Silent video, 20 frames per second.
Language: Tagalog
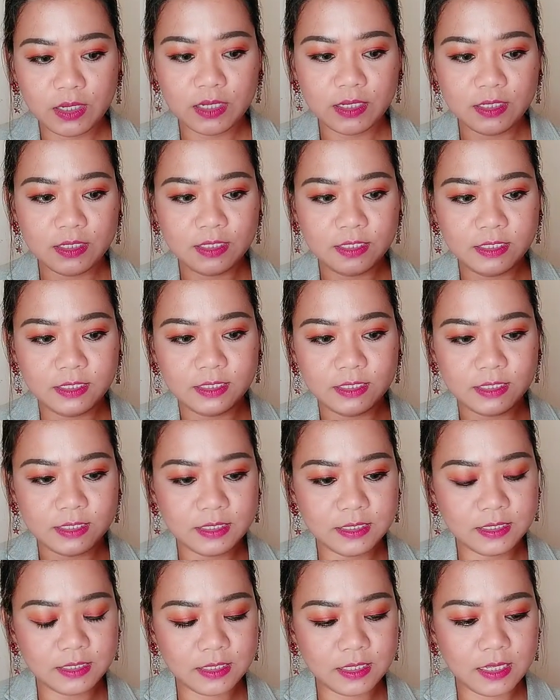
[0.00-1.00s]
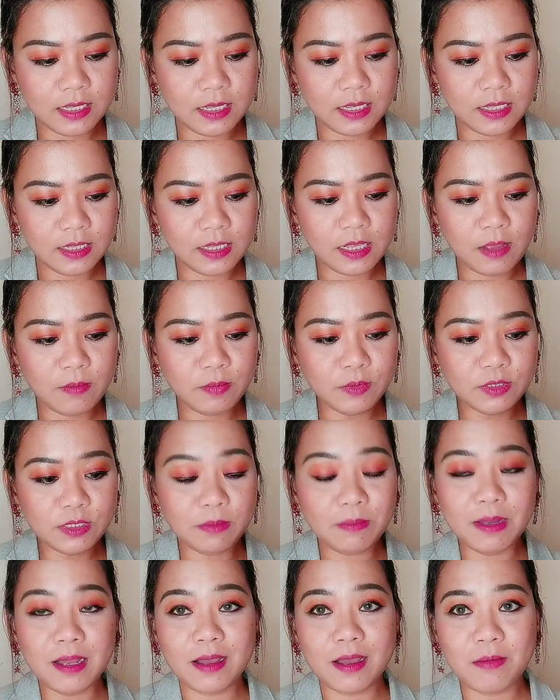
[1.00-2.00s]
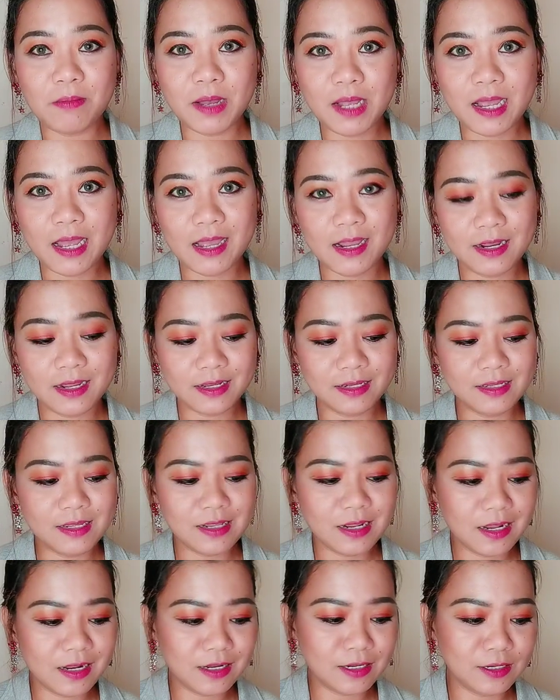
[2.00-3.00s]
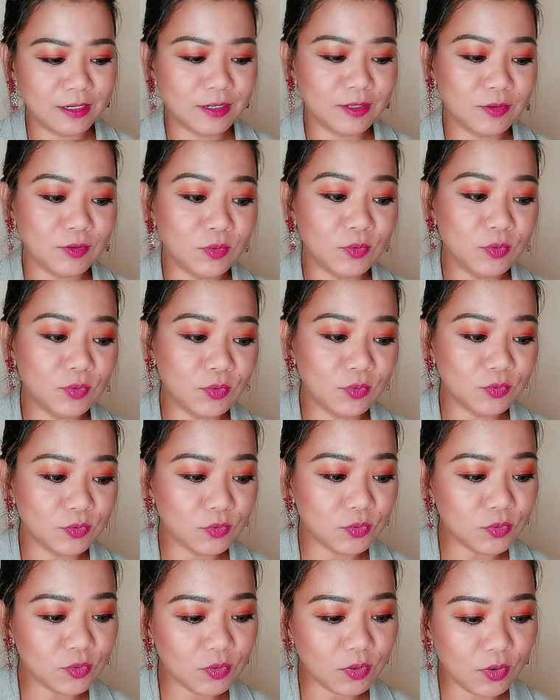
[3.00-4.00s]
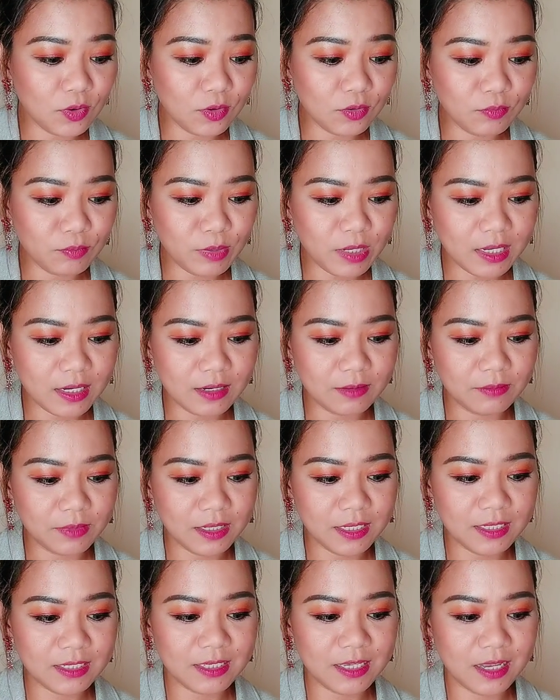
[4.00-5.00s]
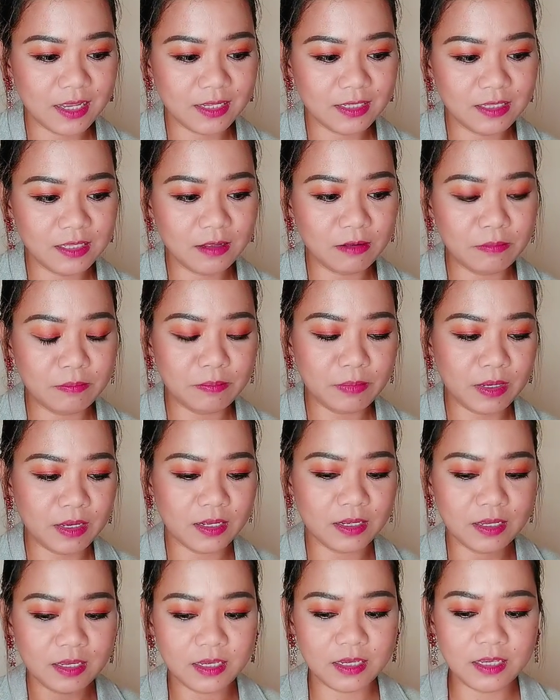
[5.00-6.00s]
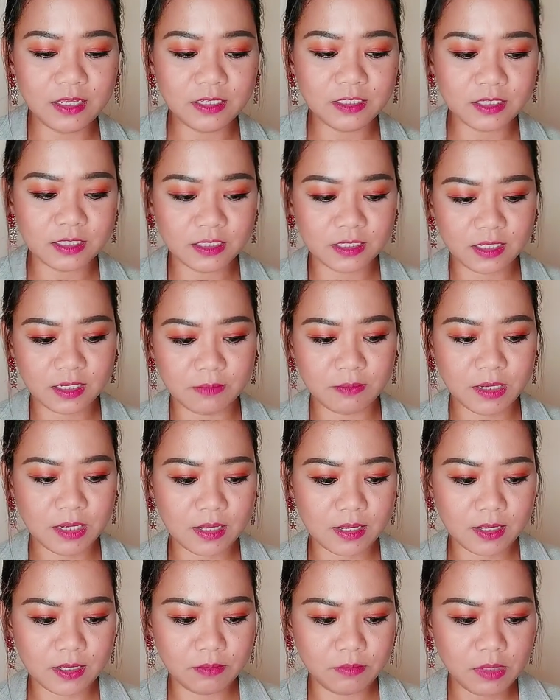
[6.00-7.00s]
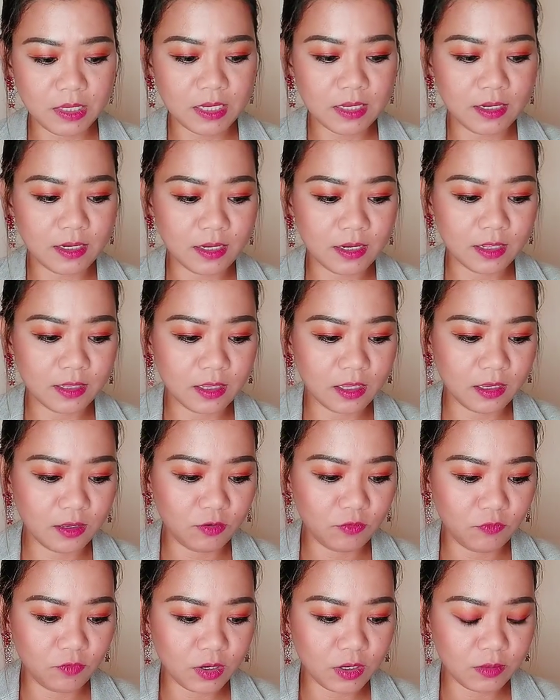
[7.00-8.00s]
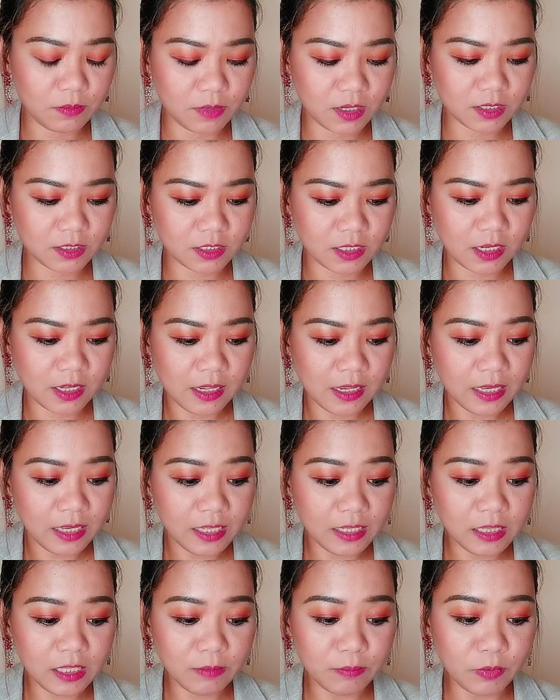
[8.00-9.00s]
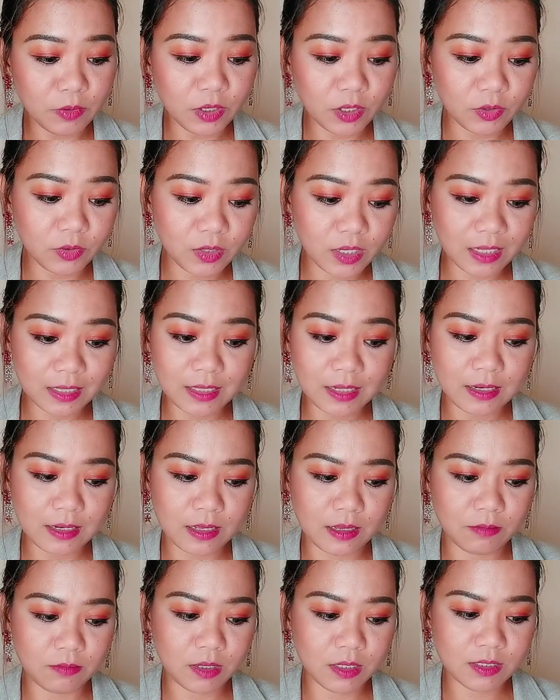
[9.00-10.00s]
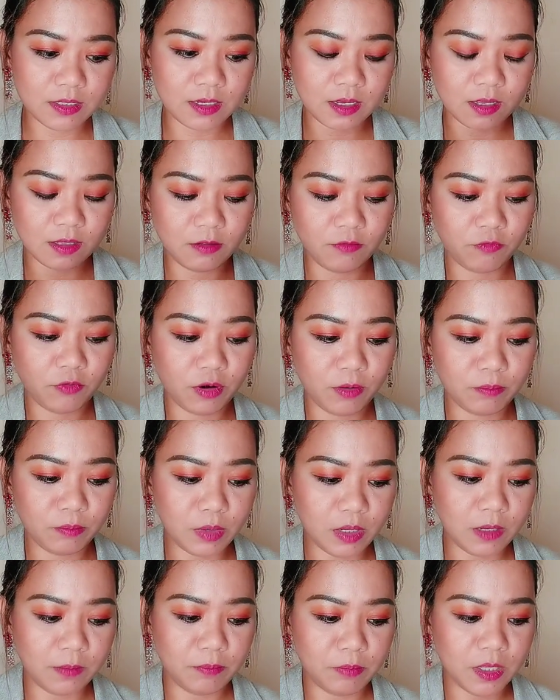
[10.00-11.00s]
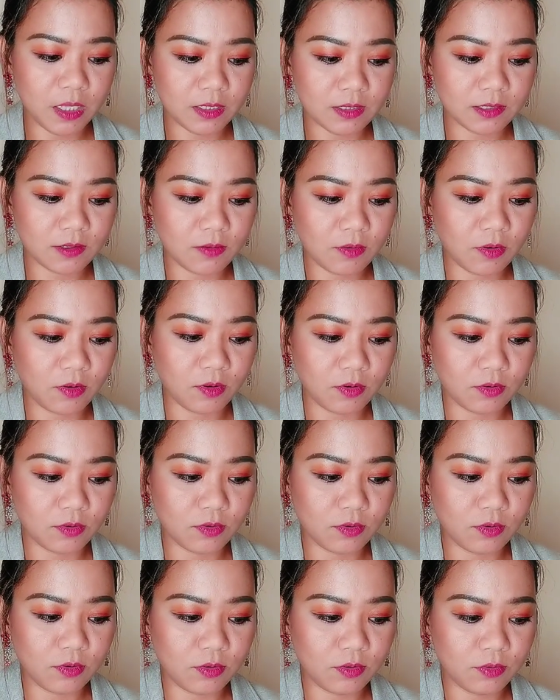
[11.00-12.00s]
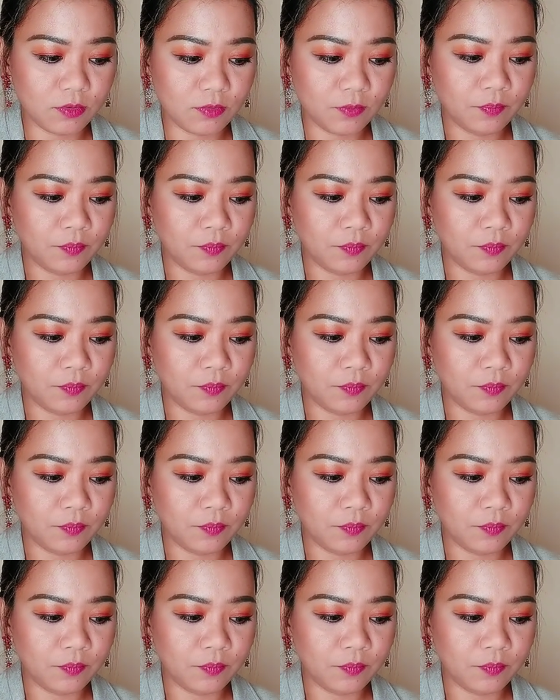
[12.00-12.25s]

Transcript: Ayan. Tapos sa mga kamag-anak nila, nagtulong-tulong para ma send ang package at sa mga kaibigan nila. Thank you very much. Hindi po ganun kadali mag-send from Philippines to Hong Kong.